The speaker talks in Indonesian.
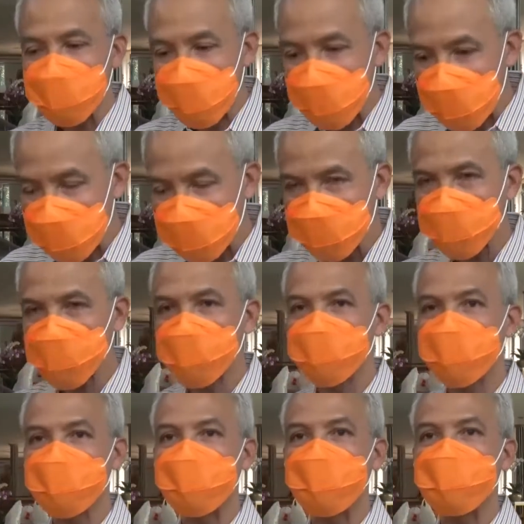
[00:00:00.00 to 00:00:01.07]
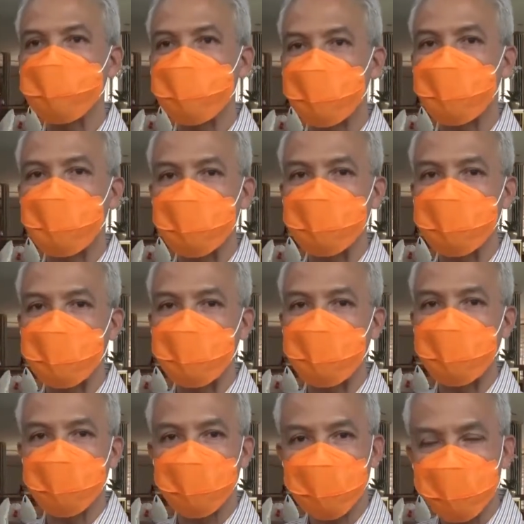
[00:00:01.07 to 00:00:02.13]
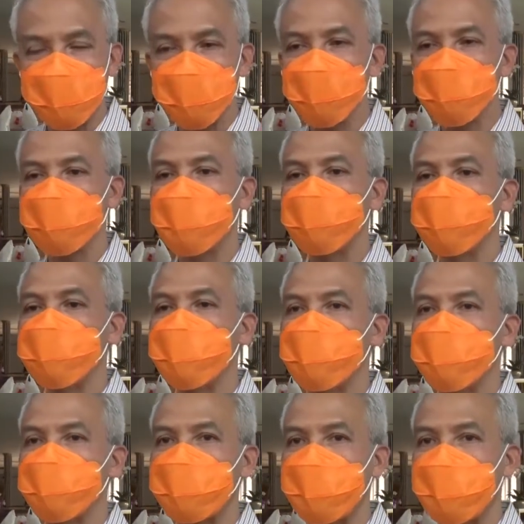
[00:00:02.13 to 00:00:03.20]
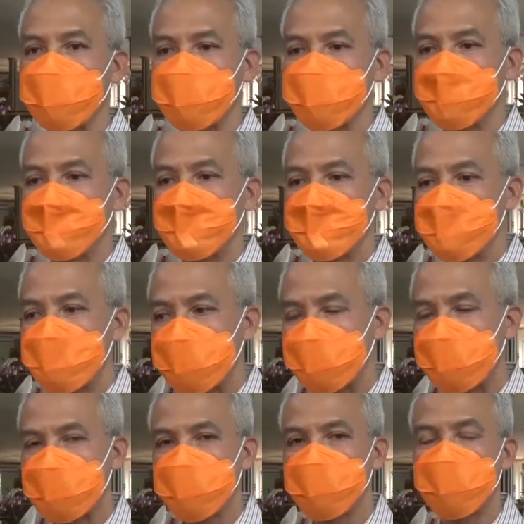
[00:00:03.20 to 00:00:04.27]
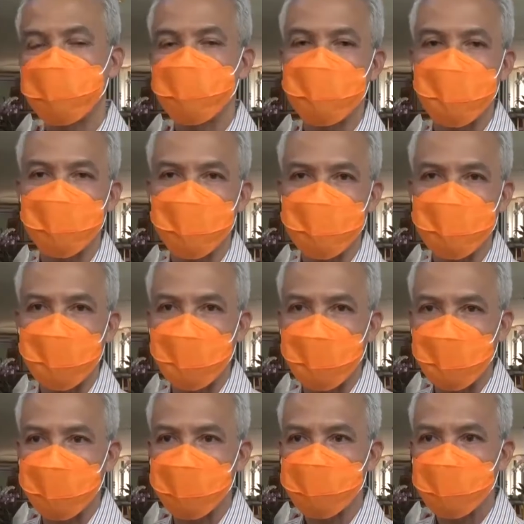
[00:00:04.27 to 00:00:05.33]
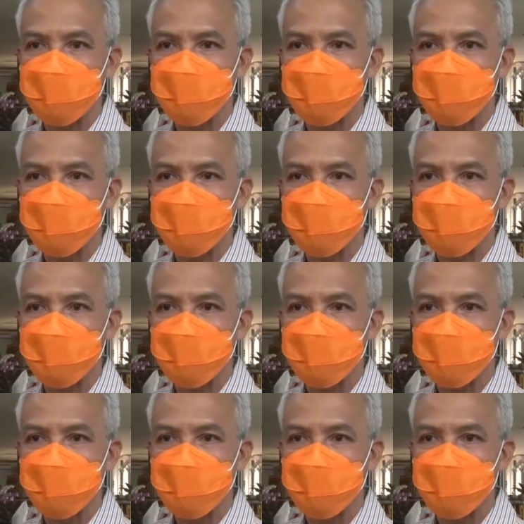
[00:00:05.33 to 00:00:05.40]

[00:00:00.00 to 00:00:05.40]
cari kompetensi yang ada agar keputusan bisa cepat sehingga semua bisa berjalan.